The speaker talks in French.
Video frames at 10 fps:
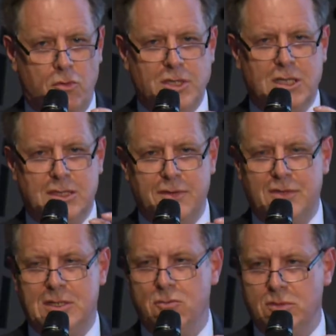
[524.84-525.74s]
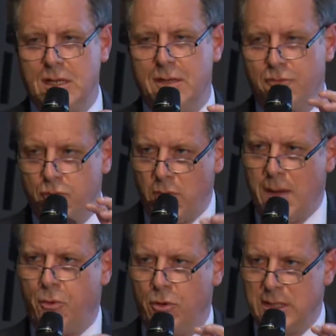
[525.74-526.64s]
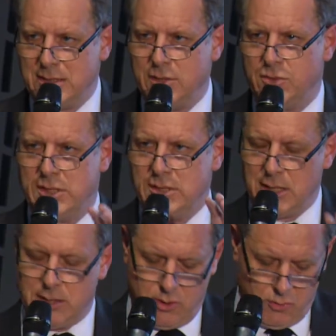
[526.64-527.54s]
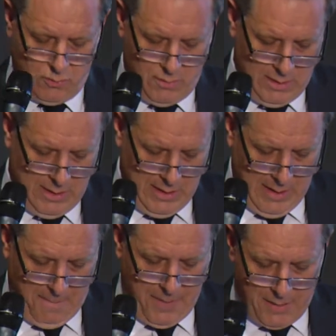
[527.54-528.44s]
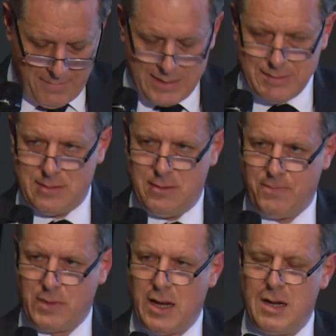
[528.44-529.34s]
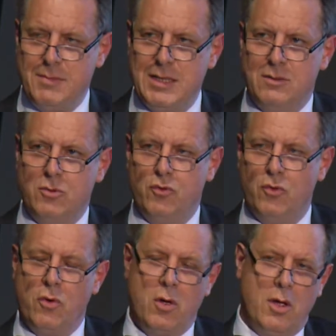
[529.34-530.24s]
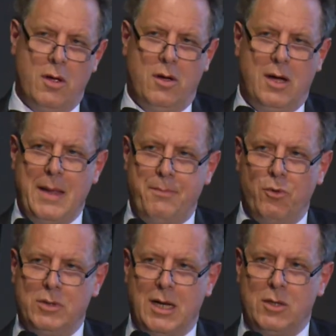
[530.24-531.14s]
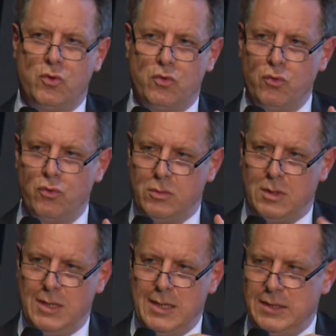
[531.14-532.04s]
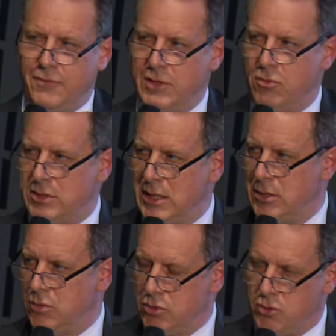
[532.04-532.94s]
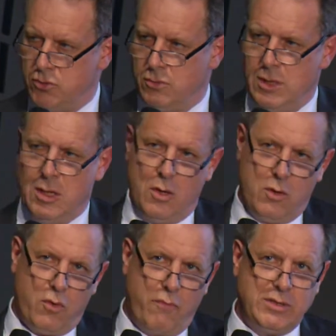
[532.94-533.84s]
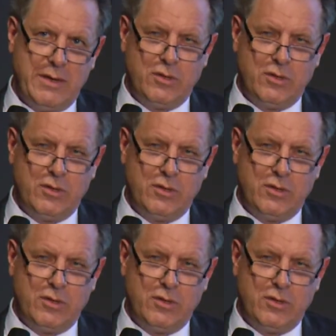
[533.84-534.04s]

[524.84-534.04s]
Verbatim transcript: objectifs, si nous arrivions à progresser dans ces directions, permettent à la limite de répondre à toutes les difficultés, les tensions. Quand vous